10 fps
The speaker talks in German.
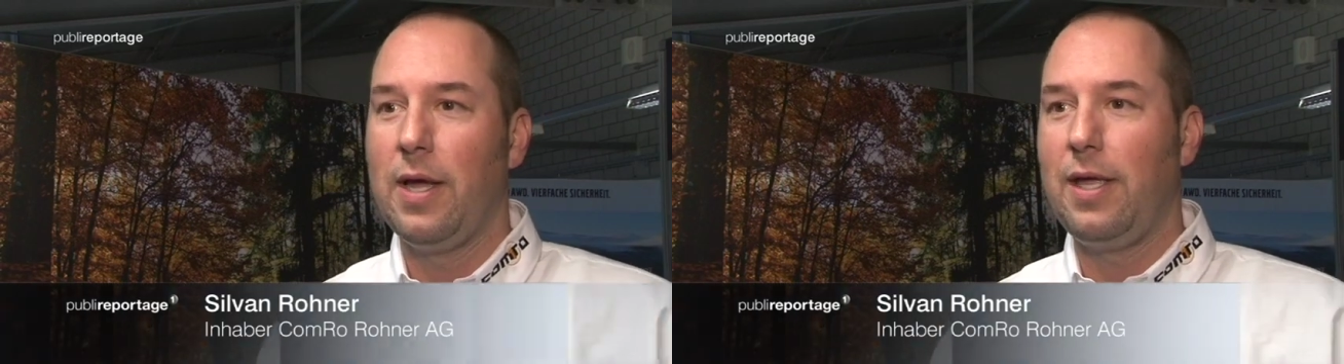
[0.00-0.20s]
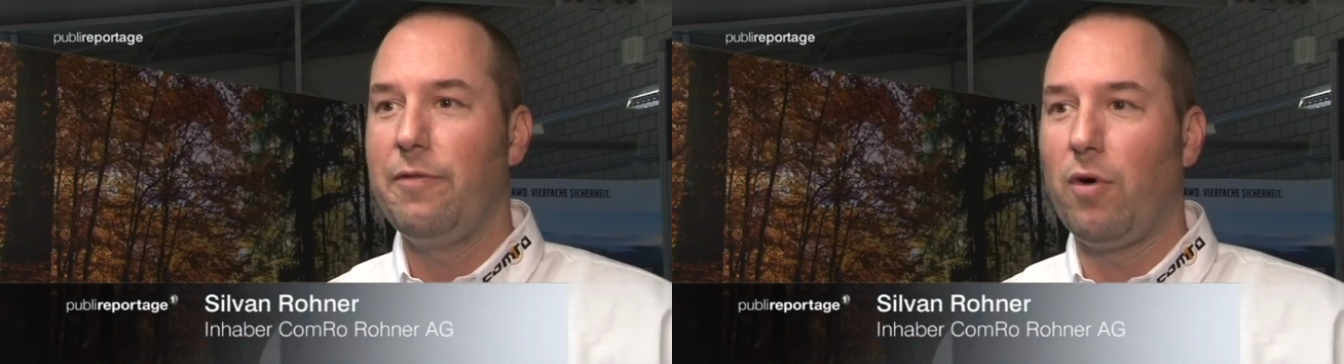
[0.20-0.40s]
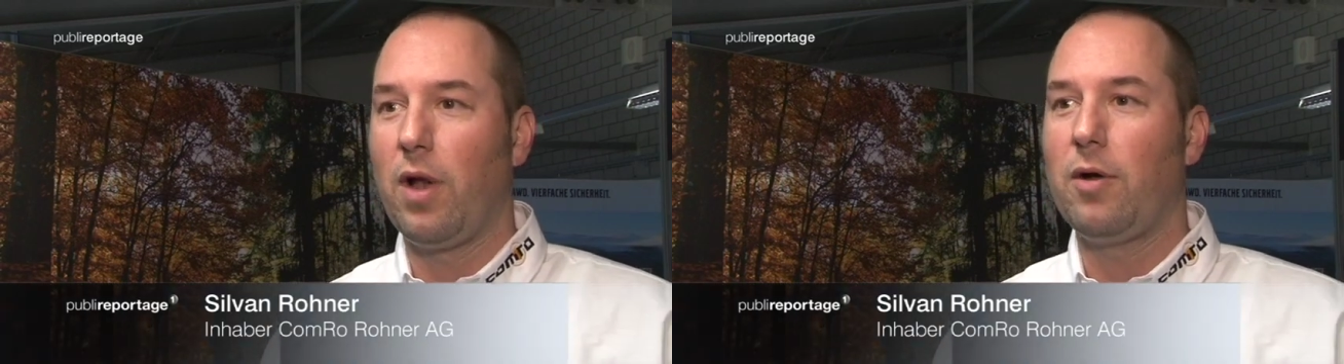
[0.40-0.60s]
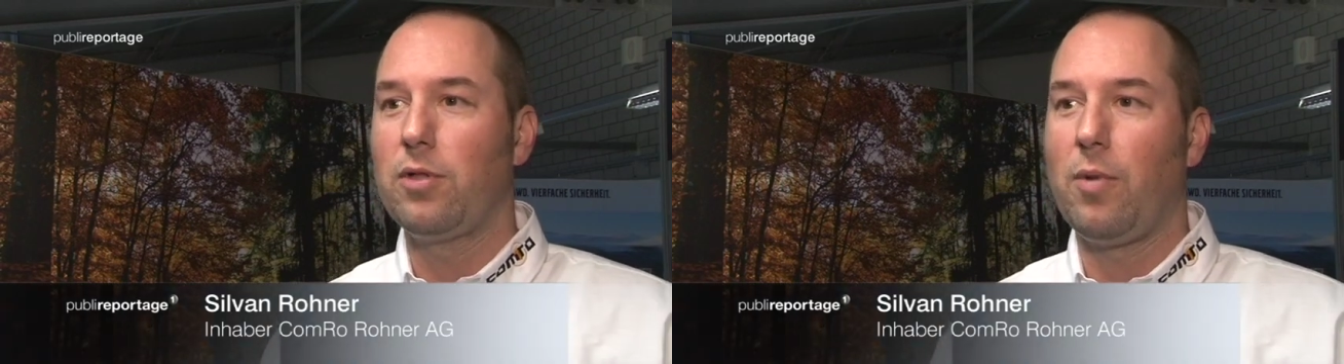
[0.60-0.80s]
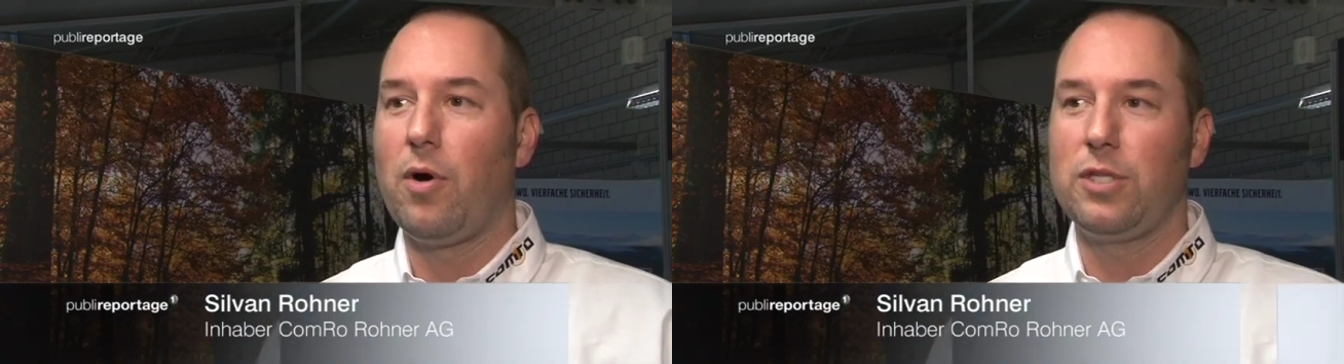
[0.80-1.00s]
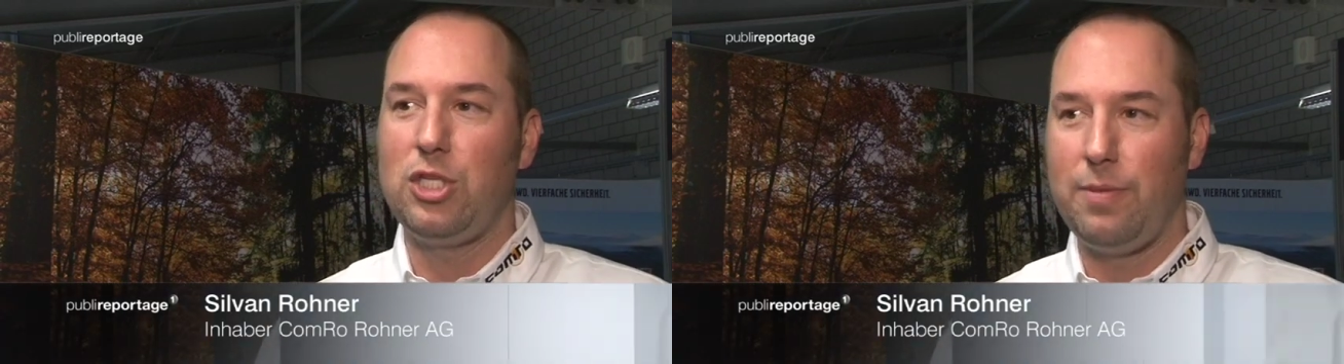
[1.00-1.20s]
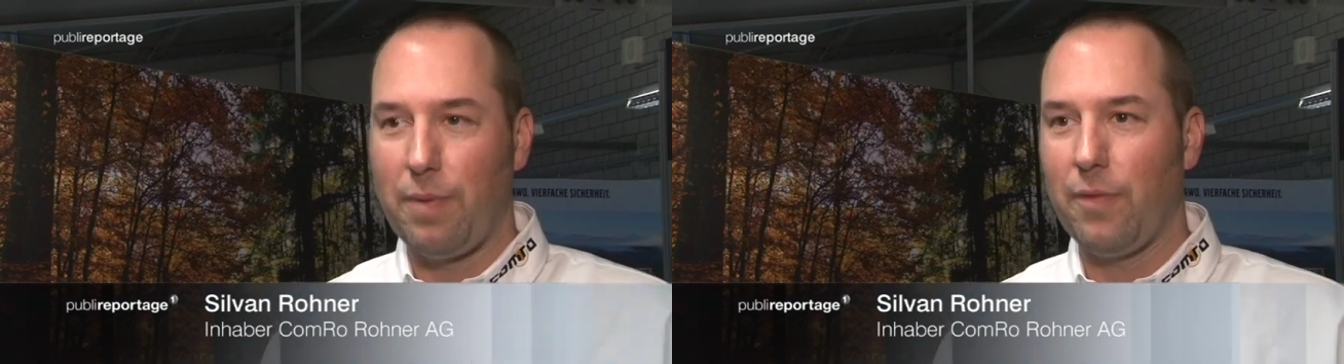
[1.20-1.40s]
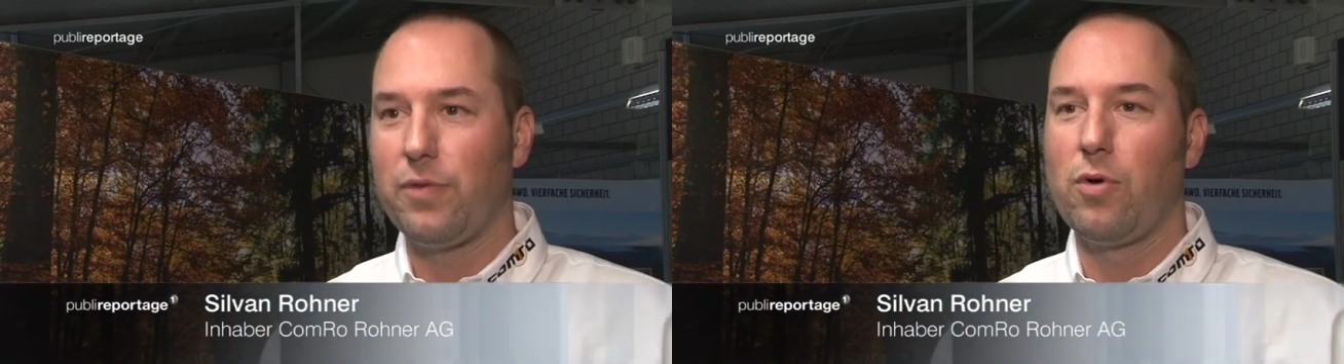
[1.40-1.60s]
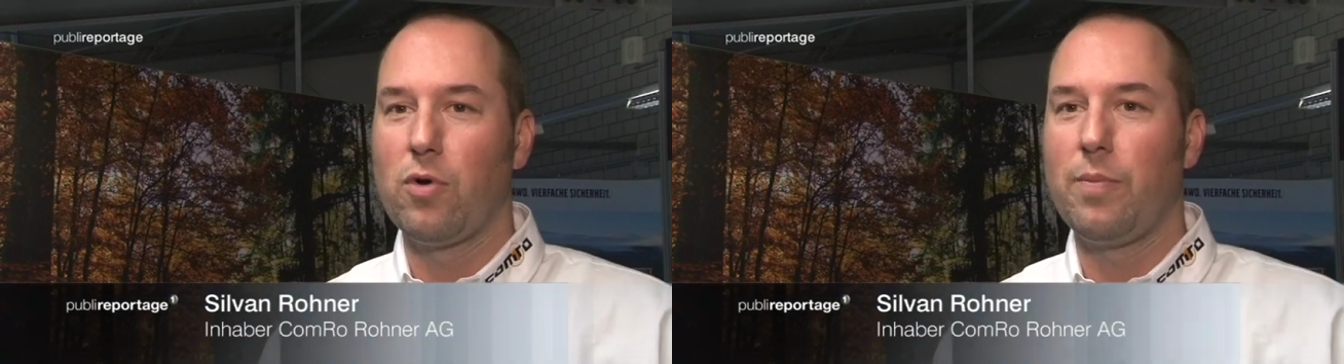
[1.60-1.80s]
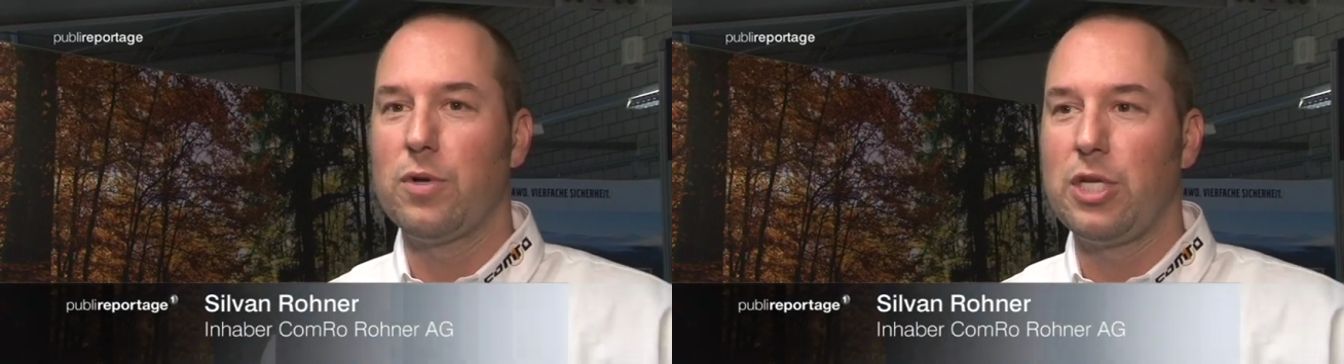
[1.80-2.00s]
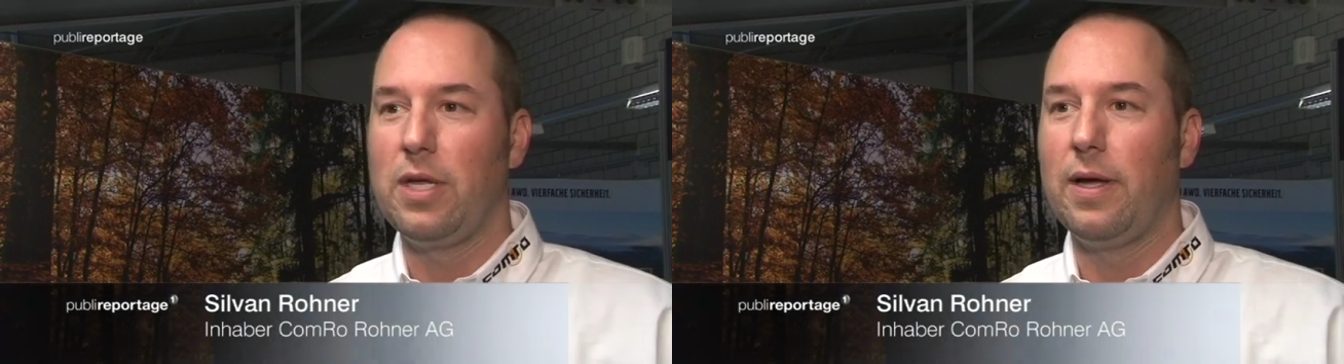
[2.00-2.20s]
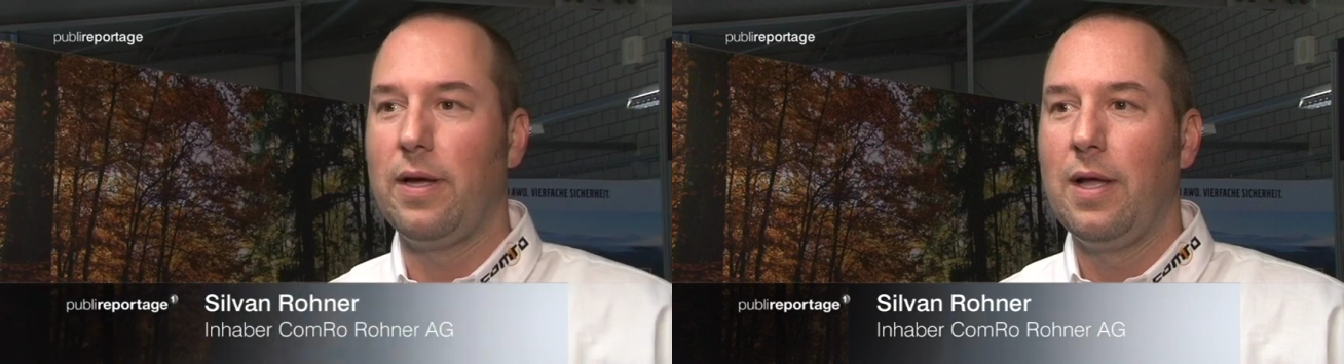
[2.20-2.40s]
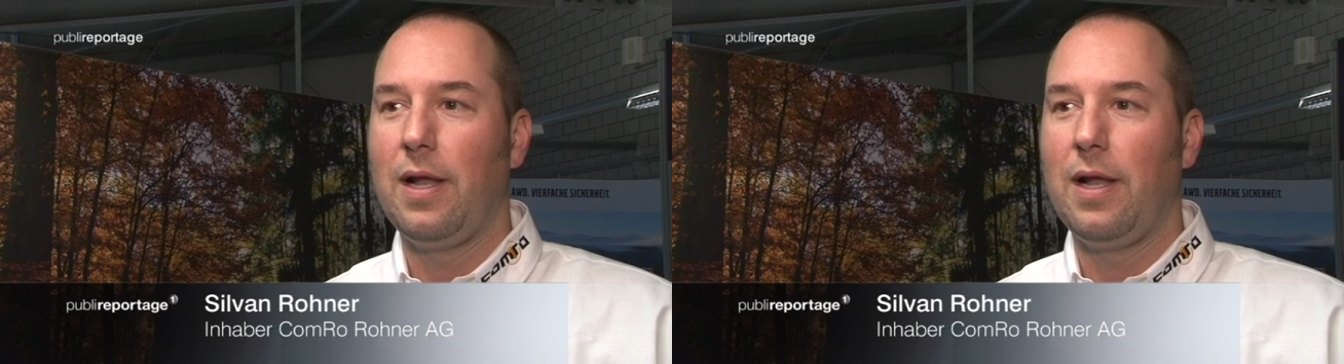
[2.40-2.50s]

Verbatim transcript: in vollautomatische Plattendruckmaschinen,